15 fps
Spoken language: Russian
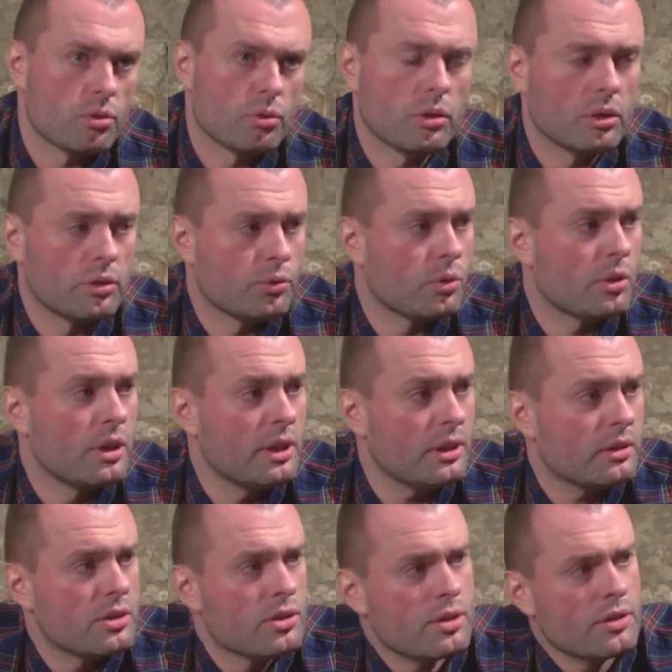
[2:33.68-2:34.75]
около двух
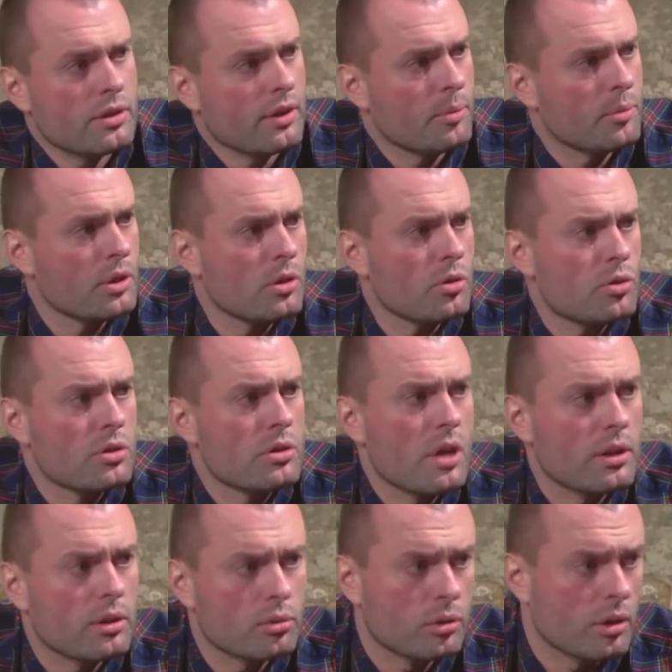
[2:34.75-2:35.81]
лет, и, честно говоря, мне не очень
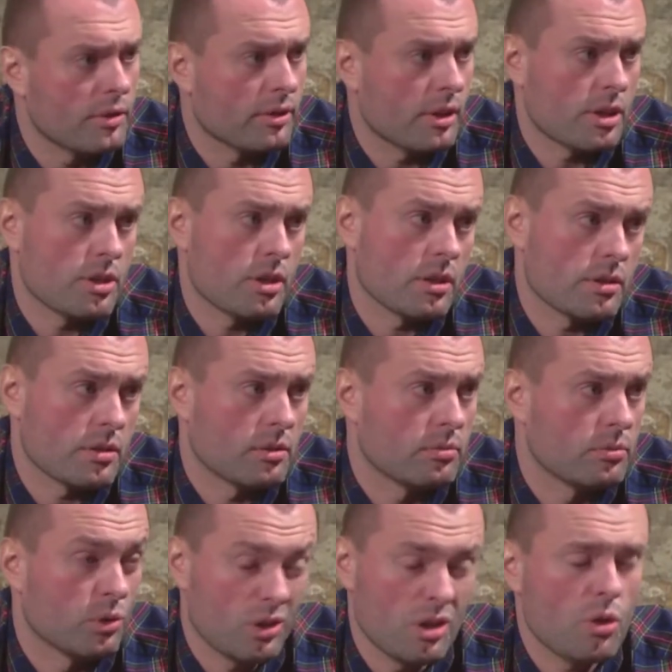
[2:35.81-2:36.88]
тянет туда возвращаться.
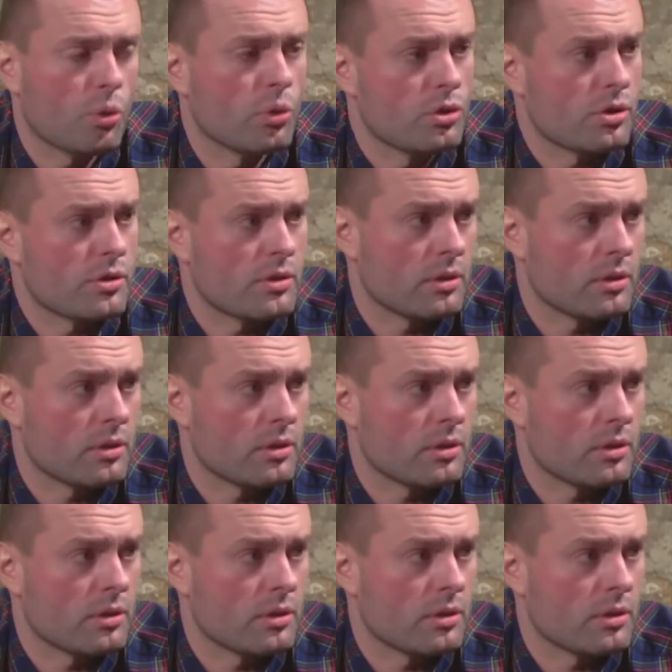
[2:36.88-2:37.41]
Вот не хочется.